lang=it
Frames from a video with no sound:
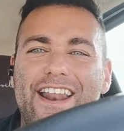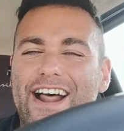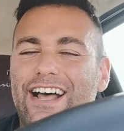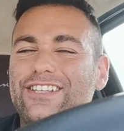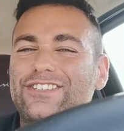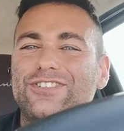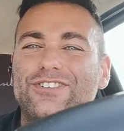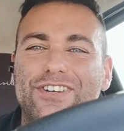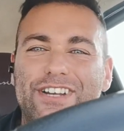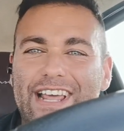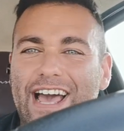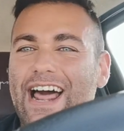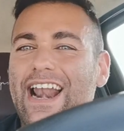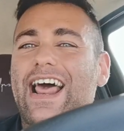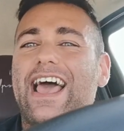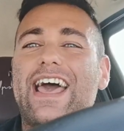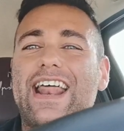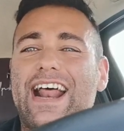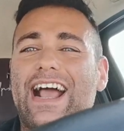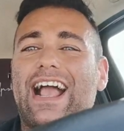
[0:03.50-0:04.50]
Buonasera azzurri.
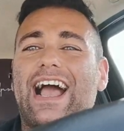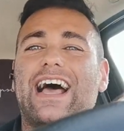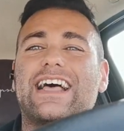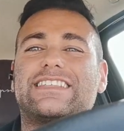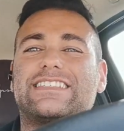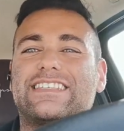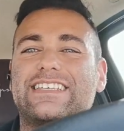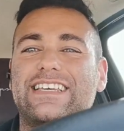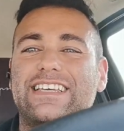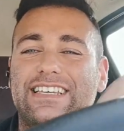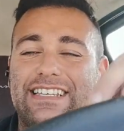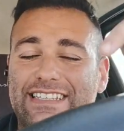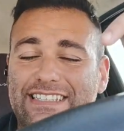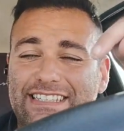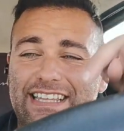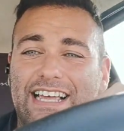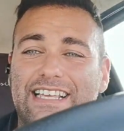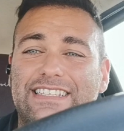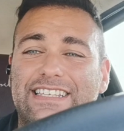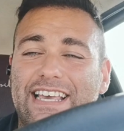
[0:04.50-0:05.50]
Allora, ragazzi,
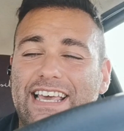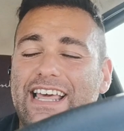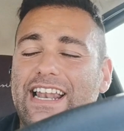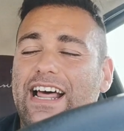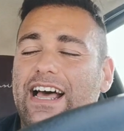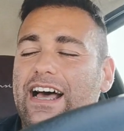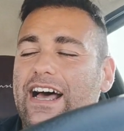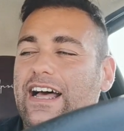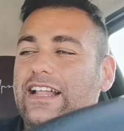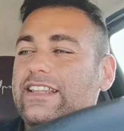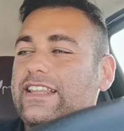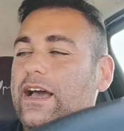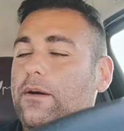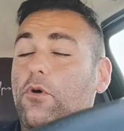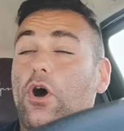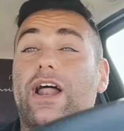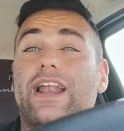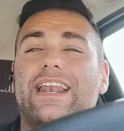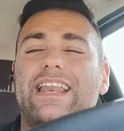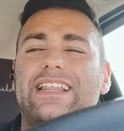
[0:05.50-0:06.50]
stasera
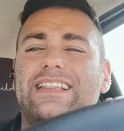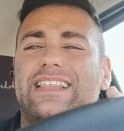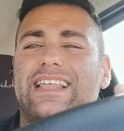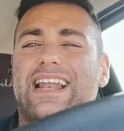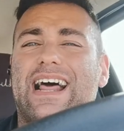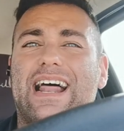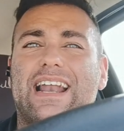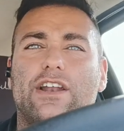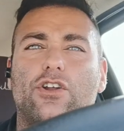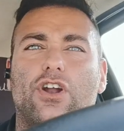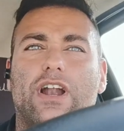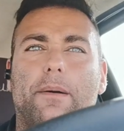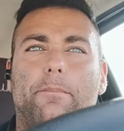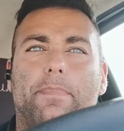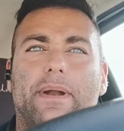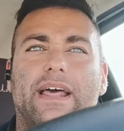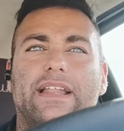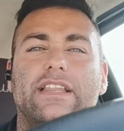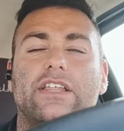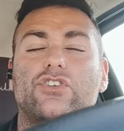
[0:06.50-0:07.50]
andiamo a ritirare, non a
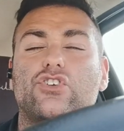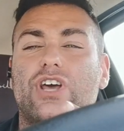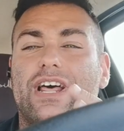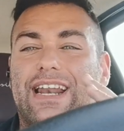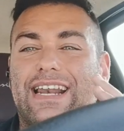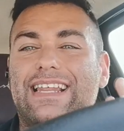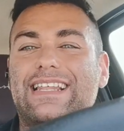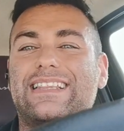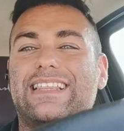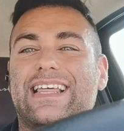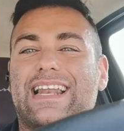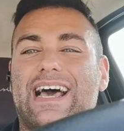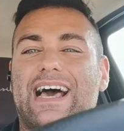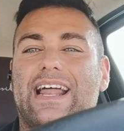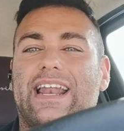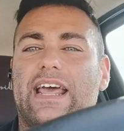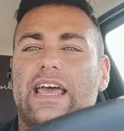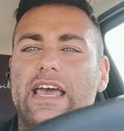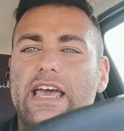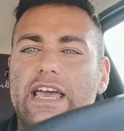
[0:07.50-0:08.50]
prenderci, a
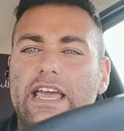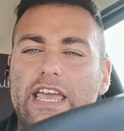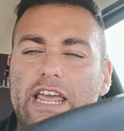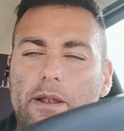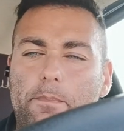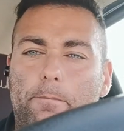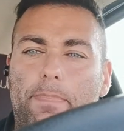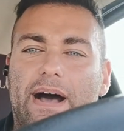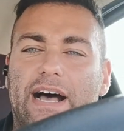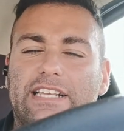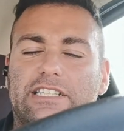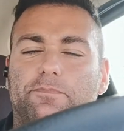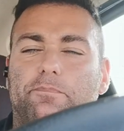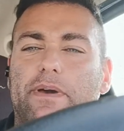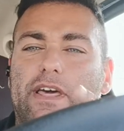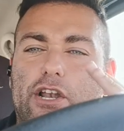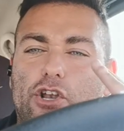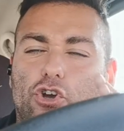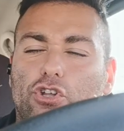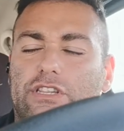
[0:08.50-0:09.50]
ritirare il pass
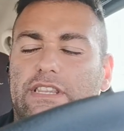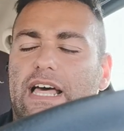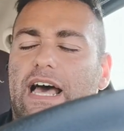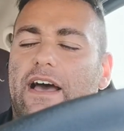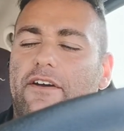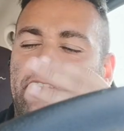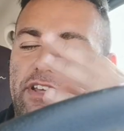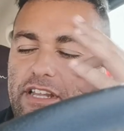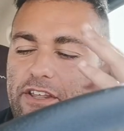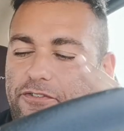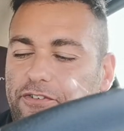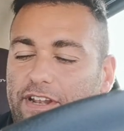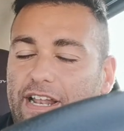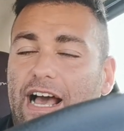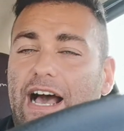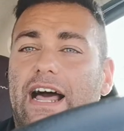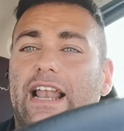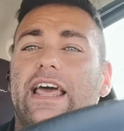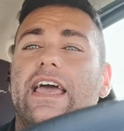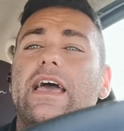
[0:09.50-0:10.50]
per gli ottavi di
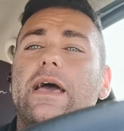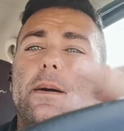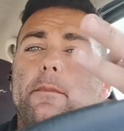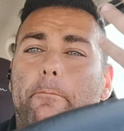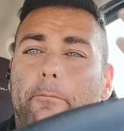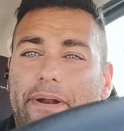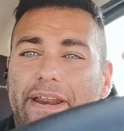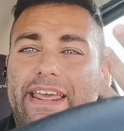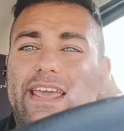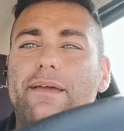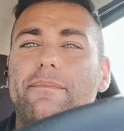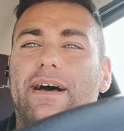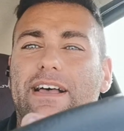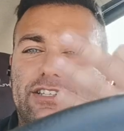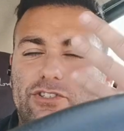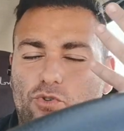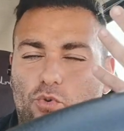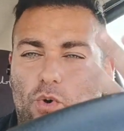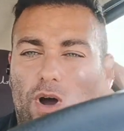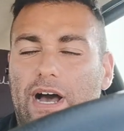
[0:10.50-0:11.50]
finale.
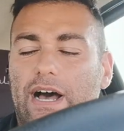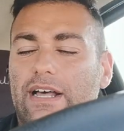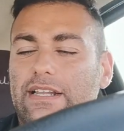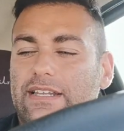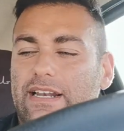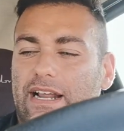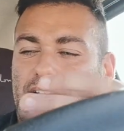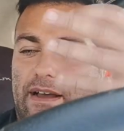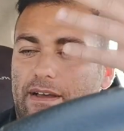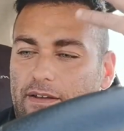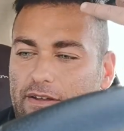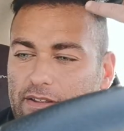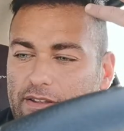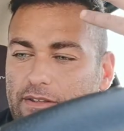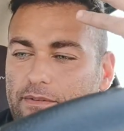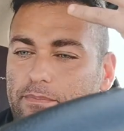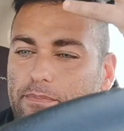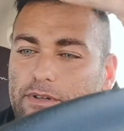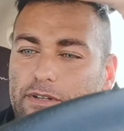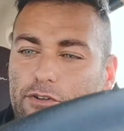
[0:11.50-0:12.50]
Prima squadra
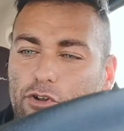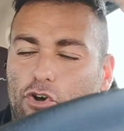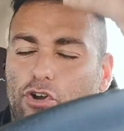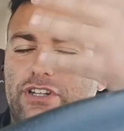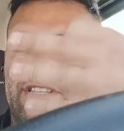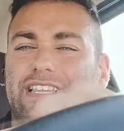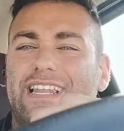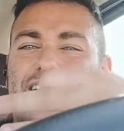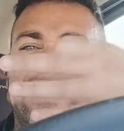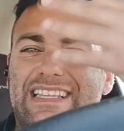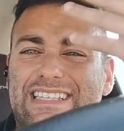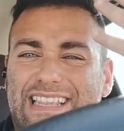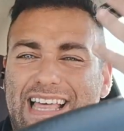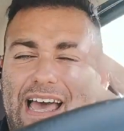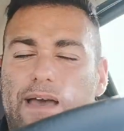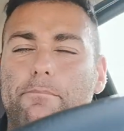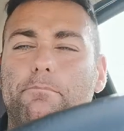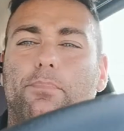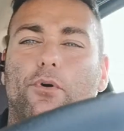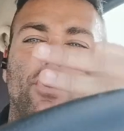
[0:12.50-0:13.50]
in ordine di
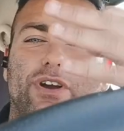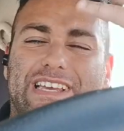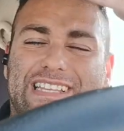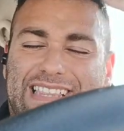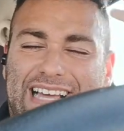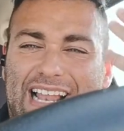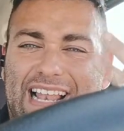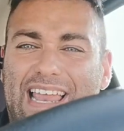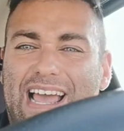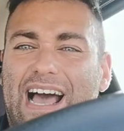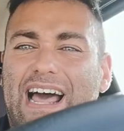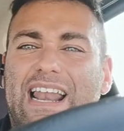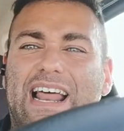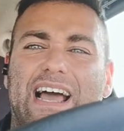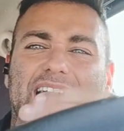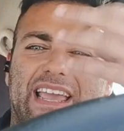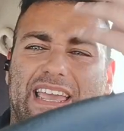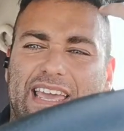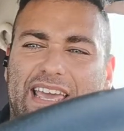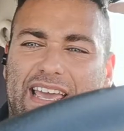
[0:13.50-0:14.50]
tempo
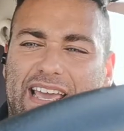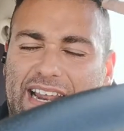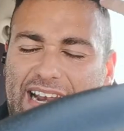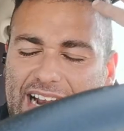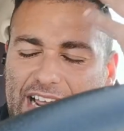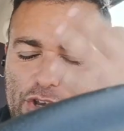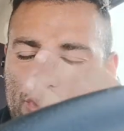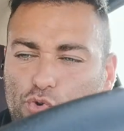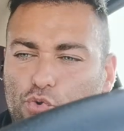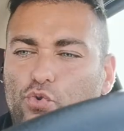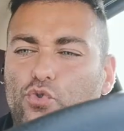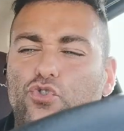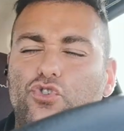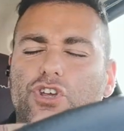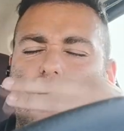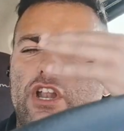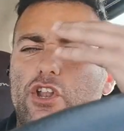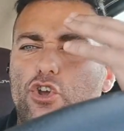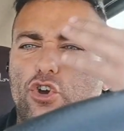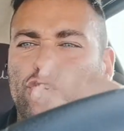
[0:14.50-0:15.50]
italiana che
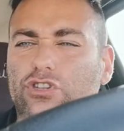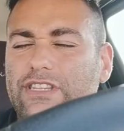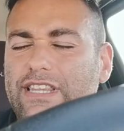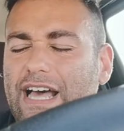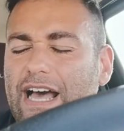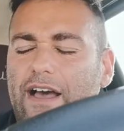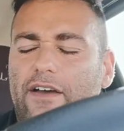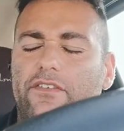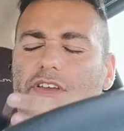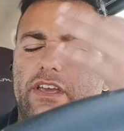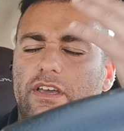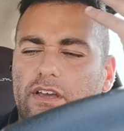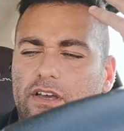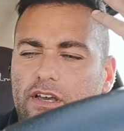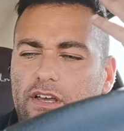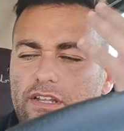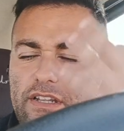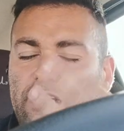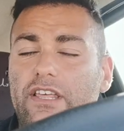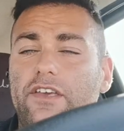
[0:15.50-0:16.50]
raggiunge gli ottavi
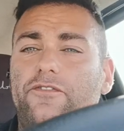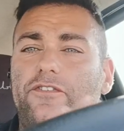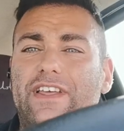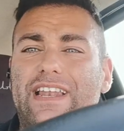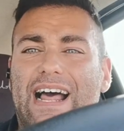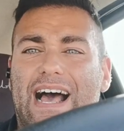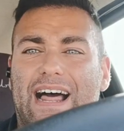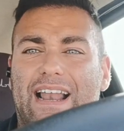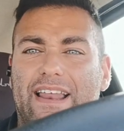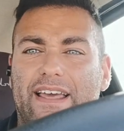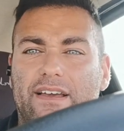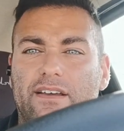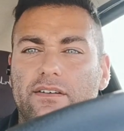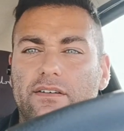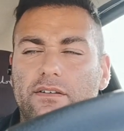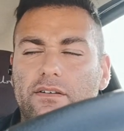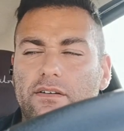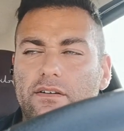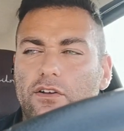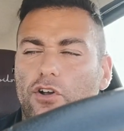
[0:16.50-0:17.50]
di finale.
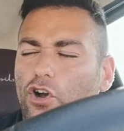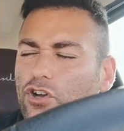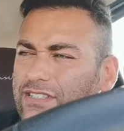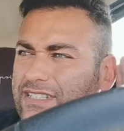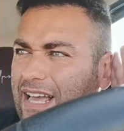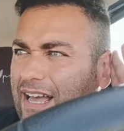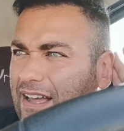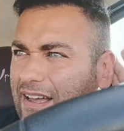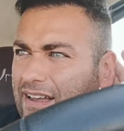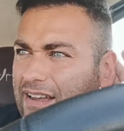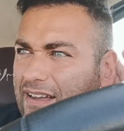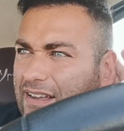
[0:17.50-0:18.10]
Cosa?